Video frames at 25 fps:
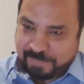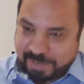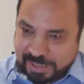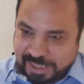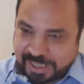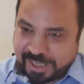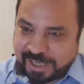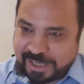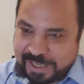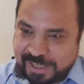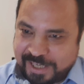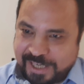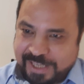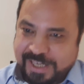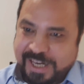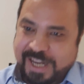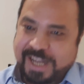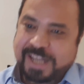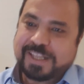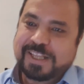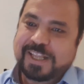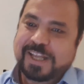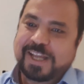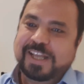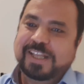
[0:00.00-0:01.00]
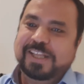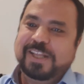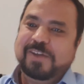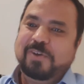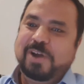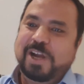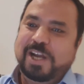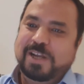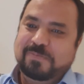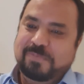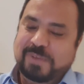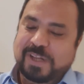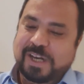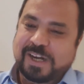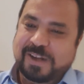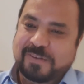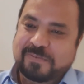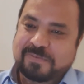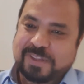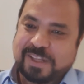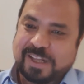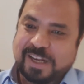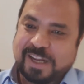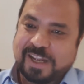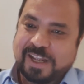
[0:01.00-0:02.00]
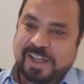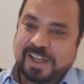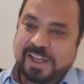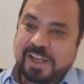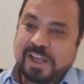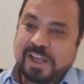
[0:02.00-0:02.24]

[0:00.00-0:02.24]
مثلا يعني هذا هذا واحد من الأمثلة